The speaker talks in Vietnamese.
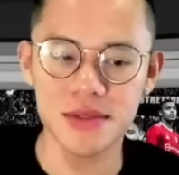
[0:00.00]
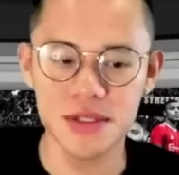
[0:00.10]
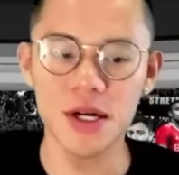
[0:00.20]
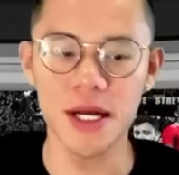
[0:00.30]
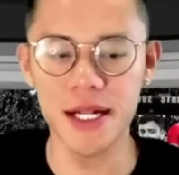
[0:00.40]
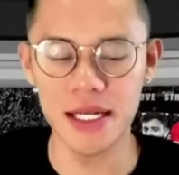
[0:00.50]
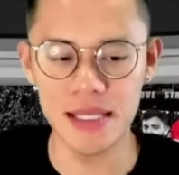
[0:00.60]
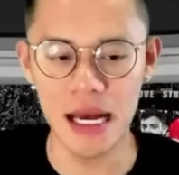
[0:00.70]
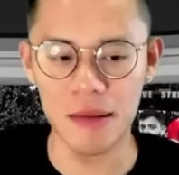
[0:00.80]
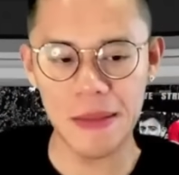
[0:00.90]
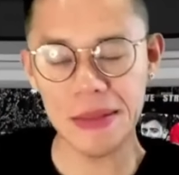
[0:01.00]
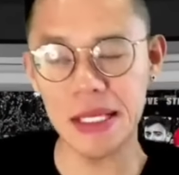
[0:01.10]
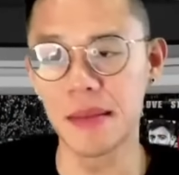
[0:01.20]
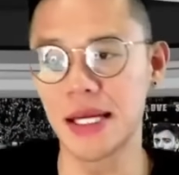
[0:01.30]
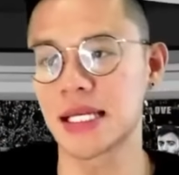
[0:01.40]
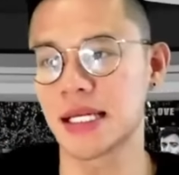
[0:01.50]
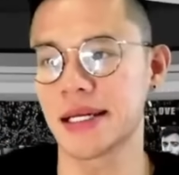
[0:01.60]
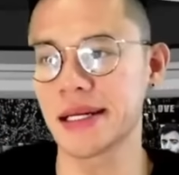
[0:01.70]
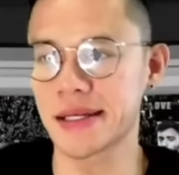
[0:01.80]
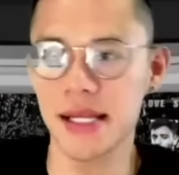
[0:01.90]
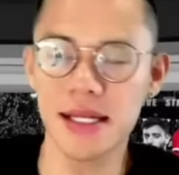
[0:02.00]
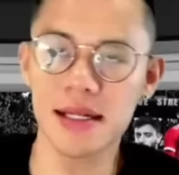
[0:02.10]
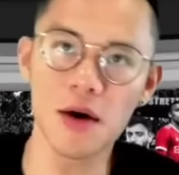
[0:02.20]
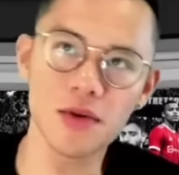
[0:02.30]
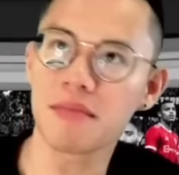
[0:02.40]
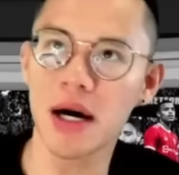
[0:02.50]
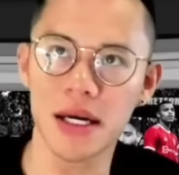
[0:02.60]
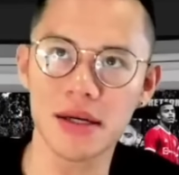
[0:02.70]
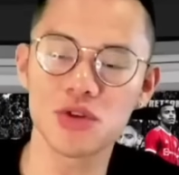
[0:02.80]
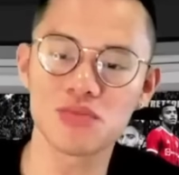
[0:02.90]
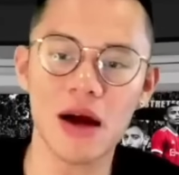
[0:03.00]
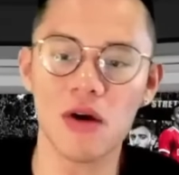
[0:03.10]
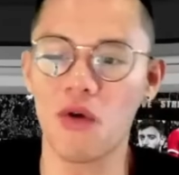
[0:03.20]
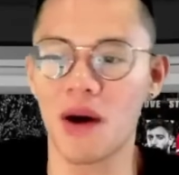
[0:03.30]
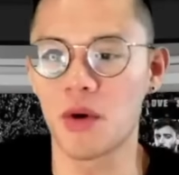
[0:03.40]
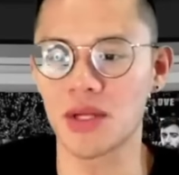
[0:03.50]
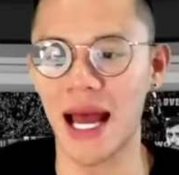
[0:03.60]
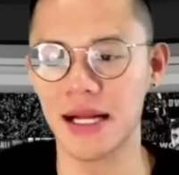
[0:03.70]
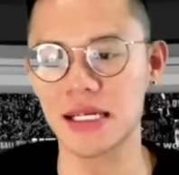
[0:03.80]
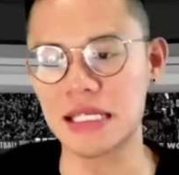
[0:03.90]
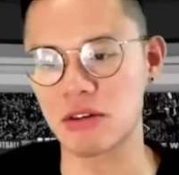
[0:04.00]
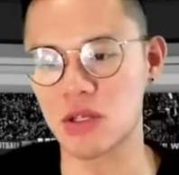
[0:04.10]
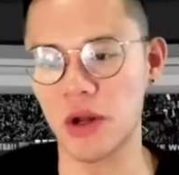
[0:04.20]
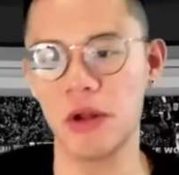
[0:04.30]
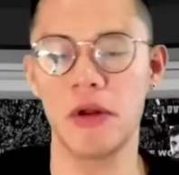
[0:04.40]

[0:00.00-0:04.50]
Cho nên là sao? Từ bây giờ đến đầu tháng bảy chúng ta có khoảng một tháng để theo dõi.